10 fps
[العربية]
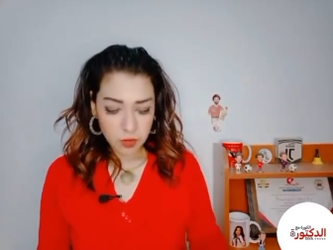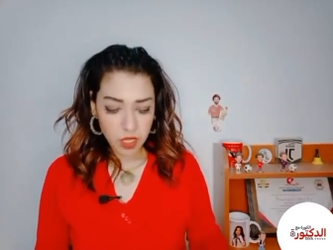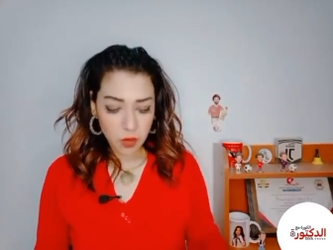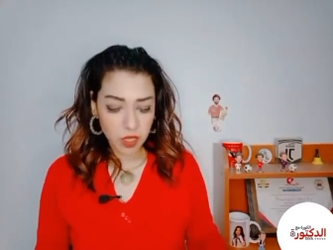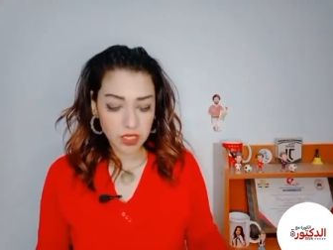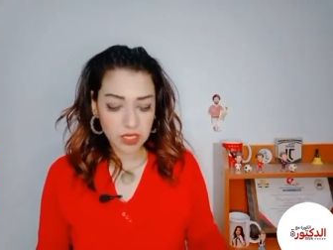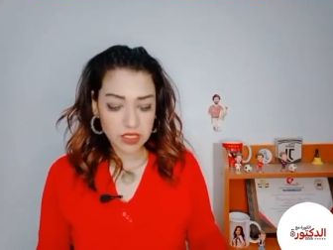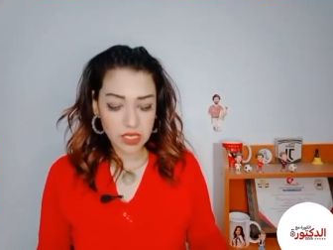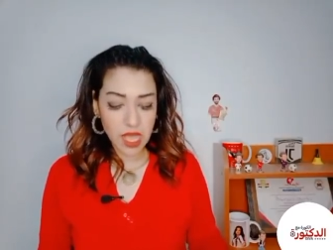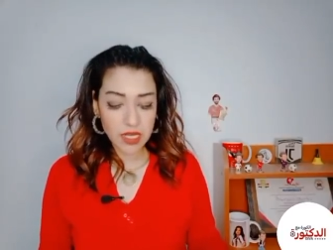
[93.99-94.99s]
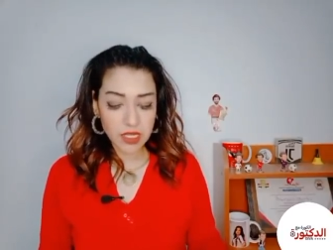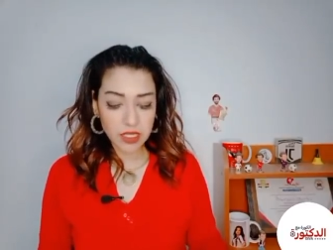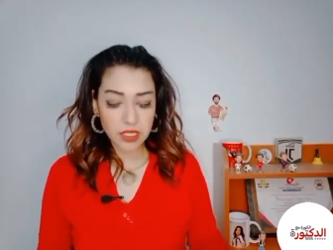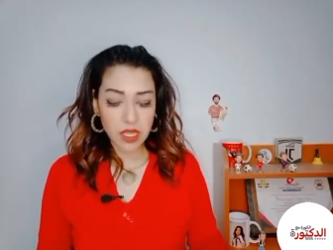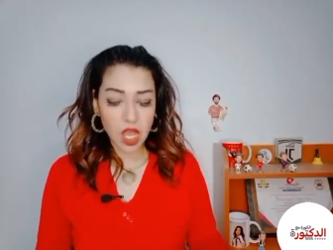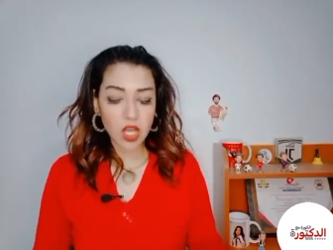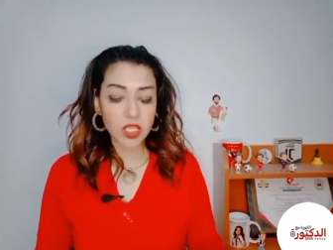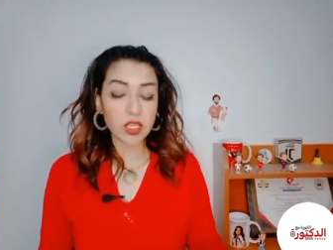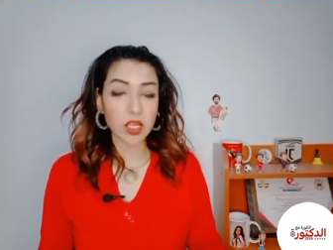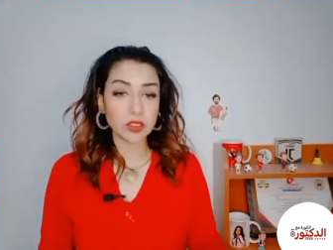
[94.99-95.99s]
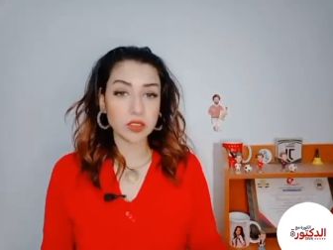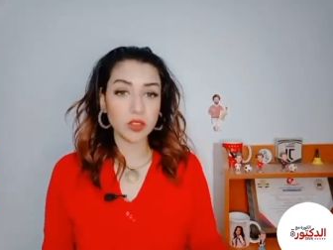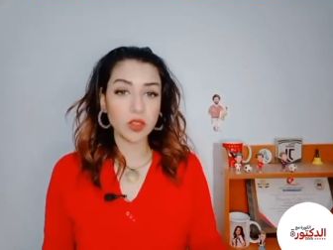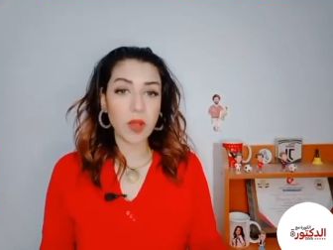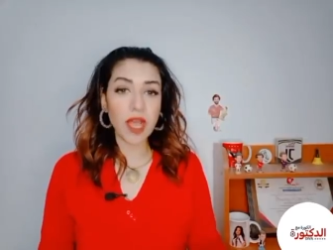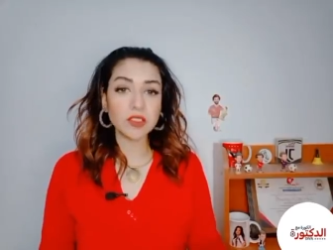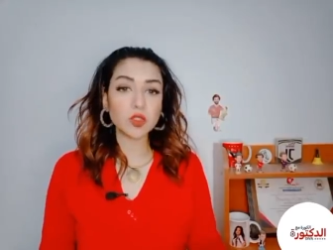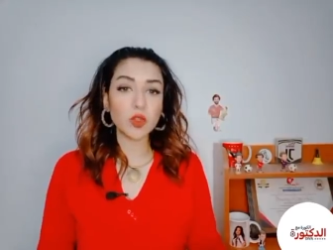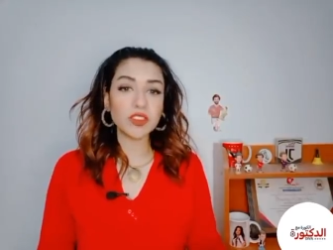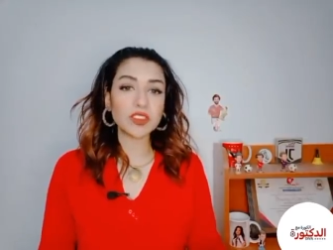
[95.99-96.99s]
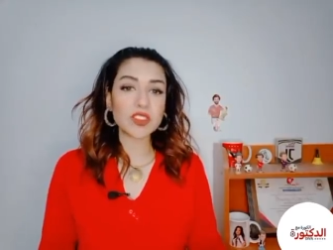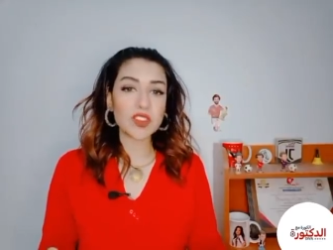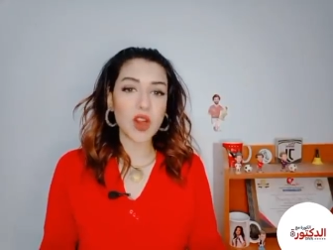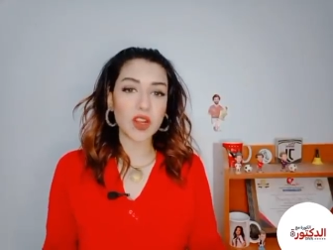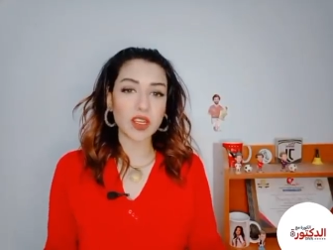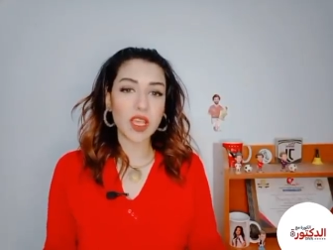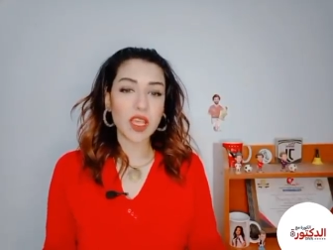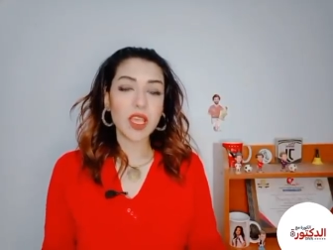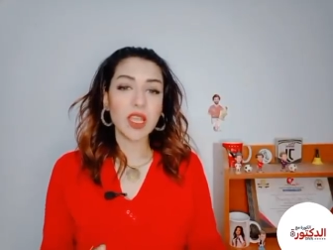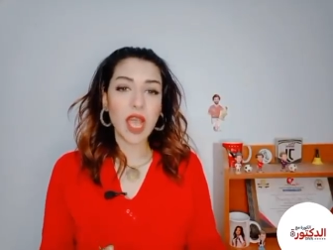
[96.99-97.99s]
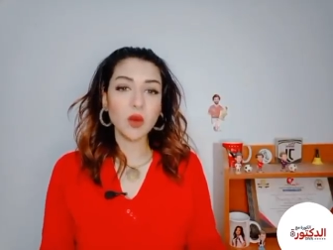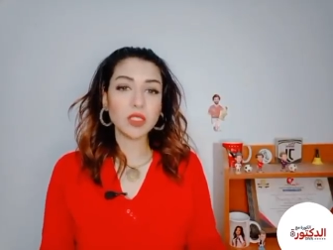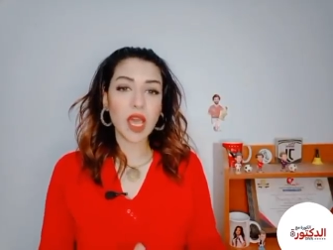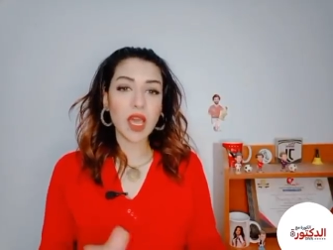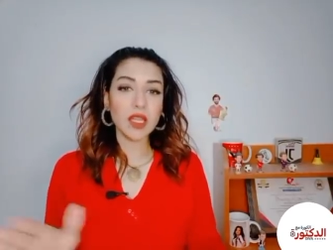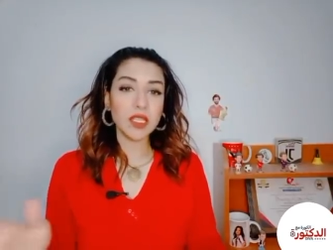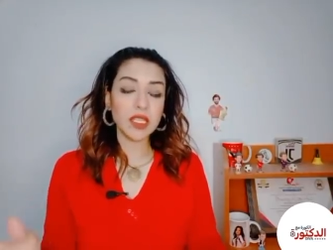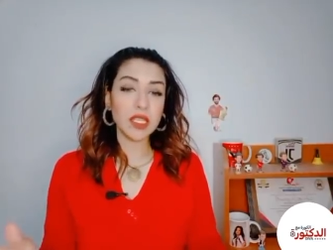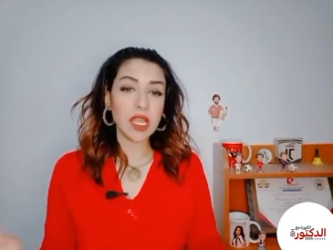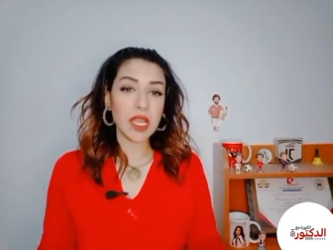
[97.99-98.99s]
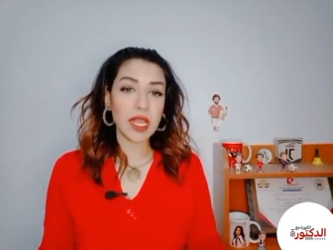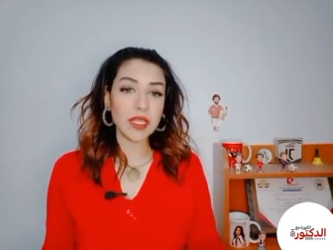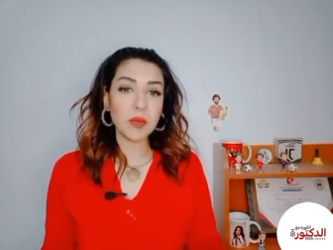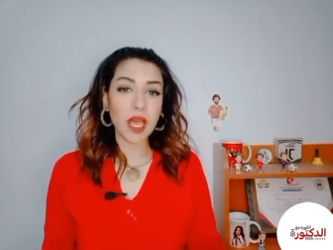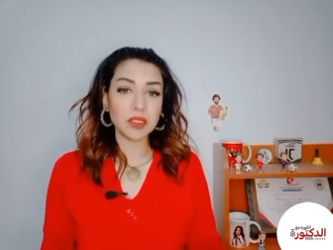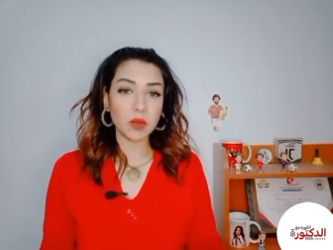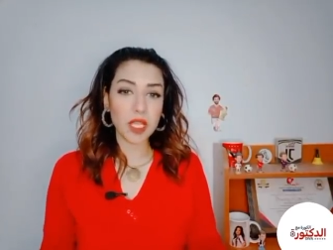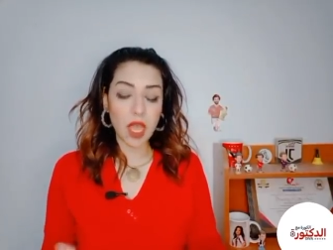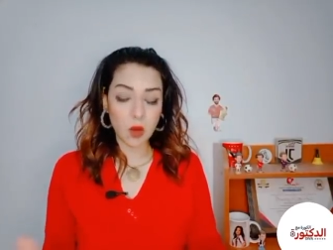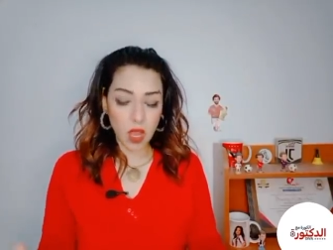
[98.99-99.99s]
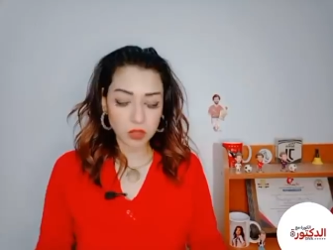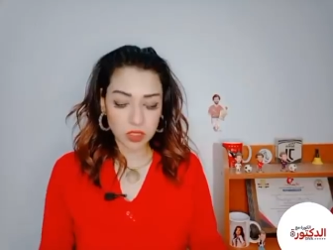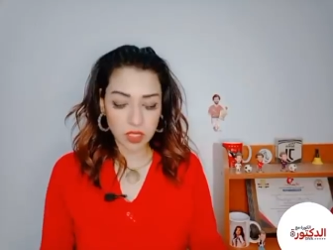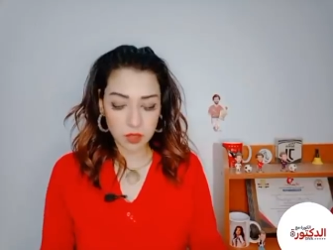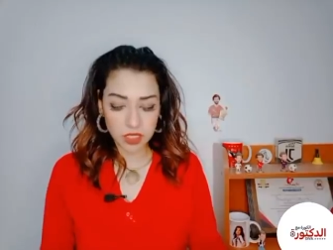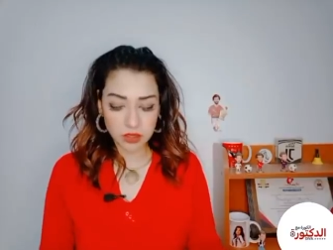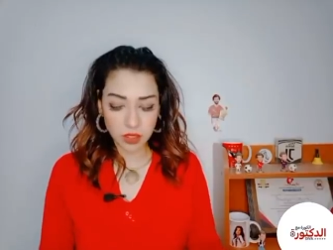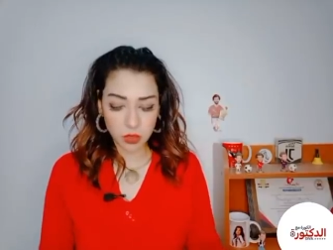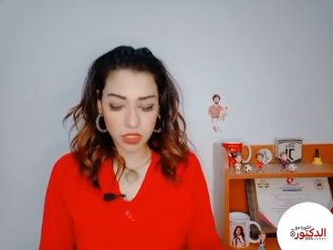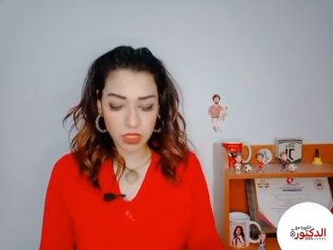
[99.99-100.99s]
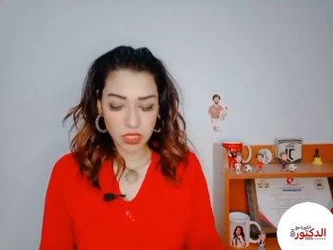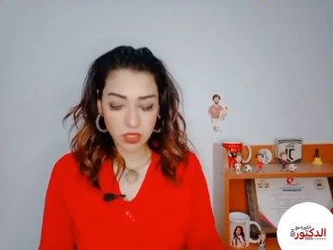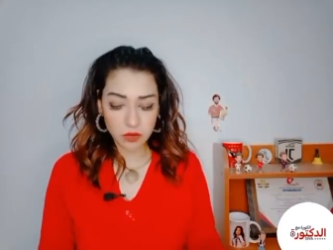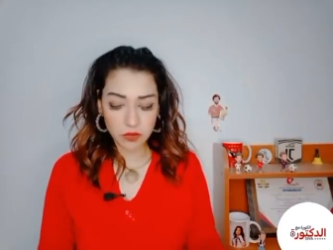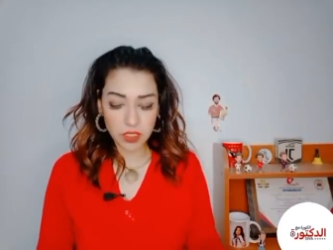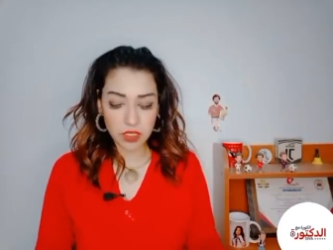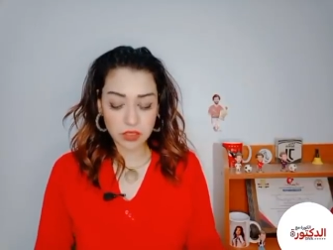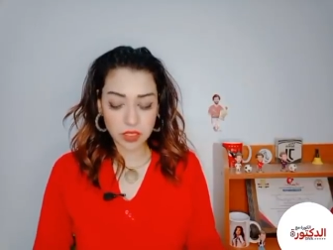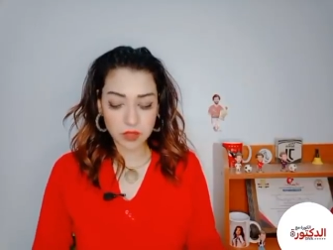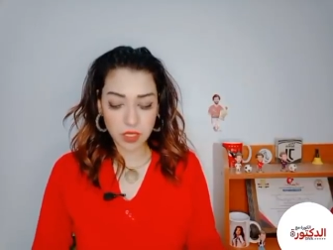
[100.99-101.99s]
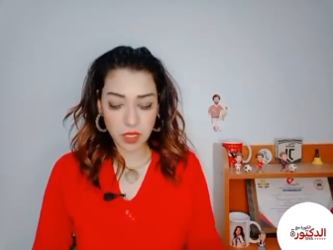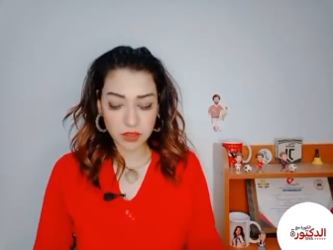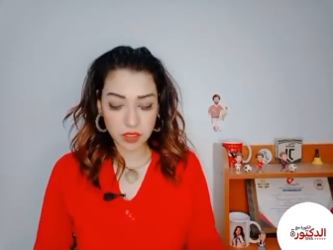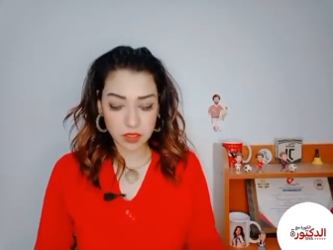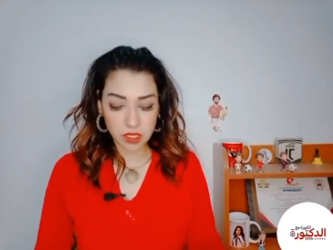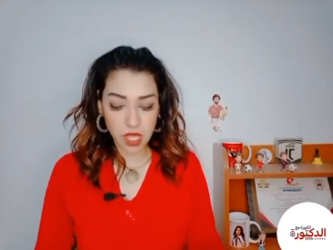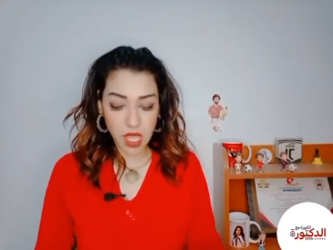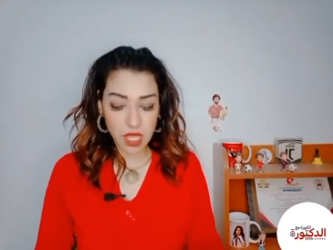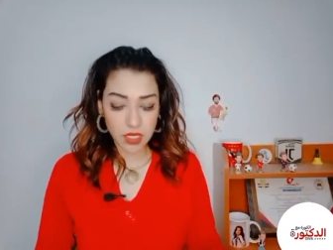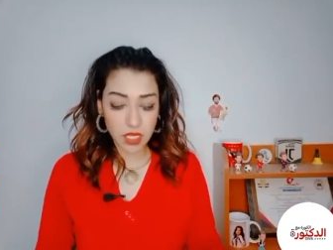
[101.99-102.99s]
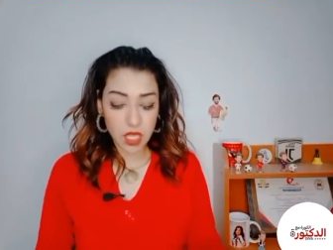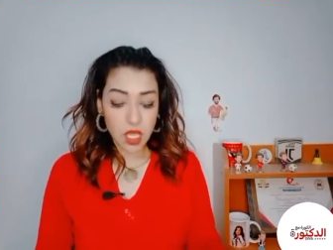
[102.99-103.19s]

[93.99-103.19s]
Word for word: من اخبار النادي الاهلي اخيرا وبعد طول انتظار العوده للعيبه الدوليه او عوده لاعبين الدوليين في تدريبات النادي الاهلي